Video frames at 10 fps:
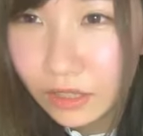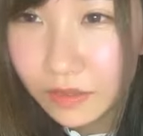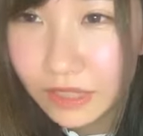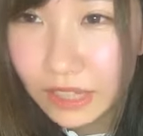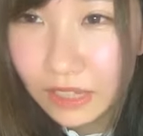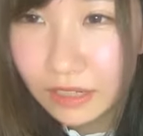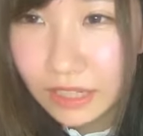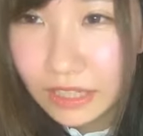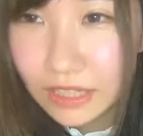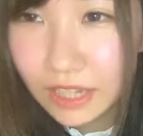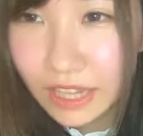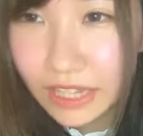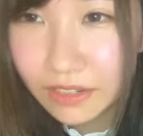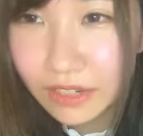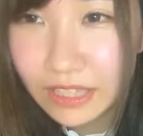マさん、室外
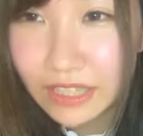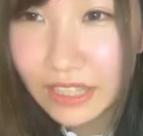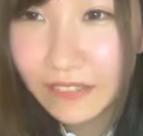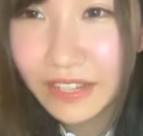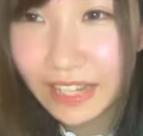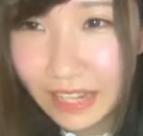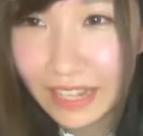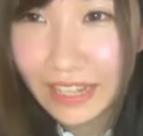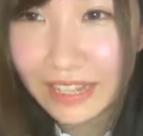機の熱でダメだね。